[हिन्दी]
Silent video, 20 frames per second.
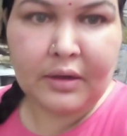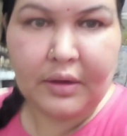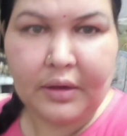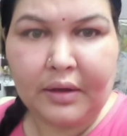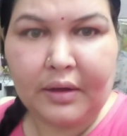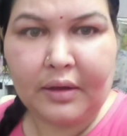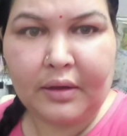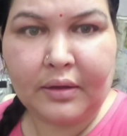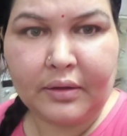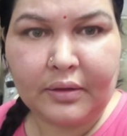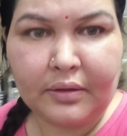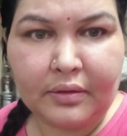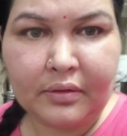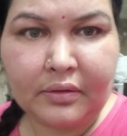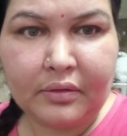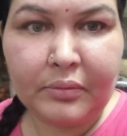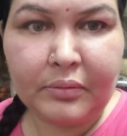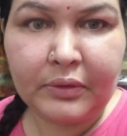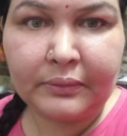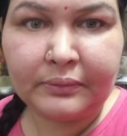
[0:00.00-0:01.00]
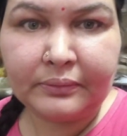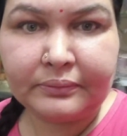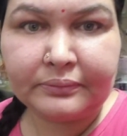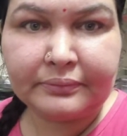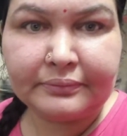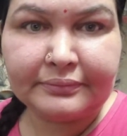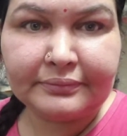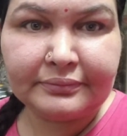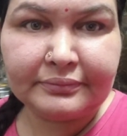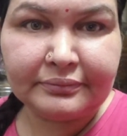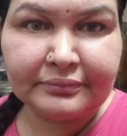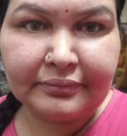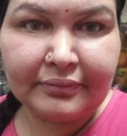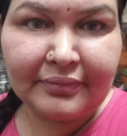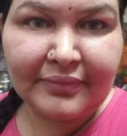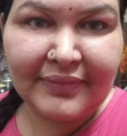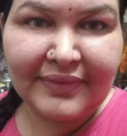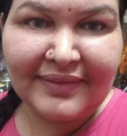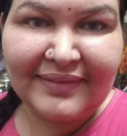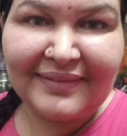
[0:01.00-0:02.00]
रहा है किचन में
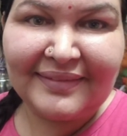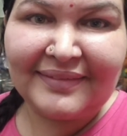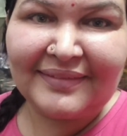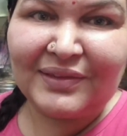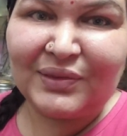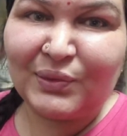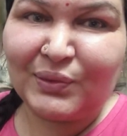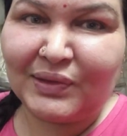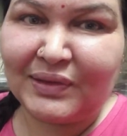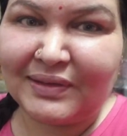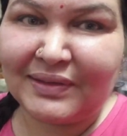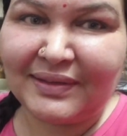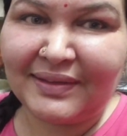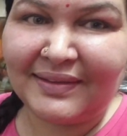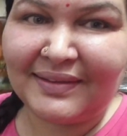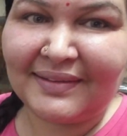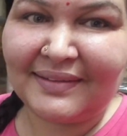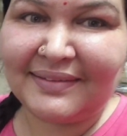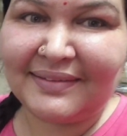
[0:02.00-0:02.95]
शुगर देगा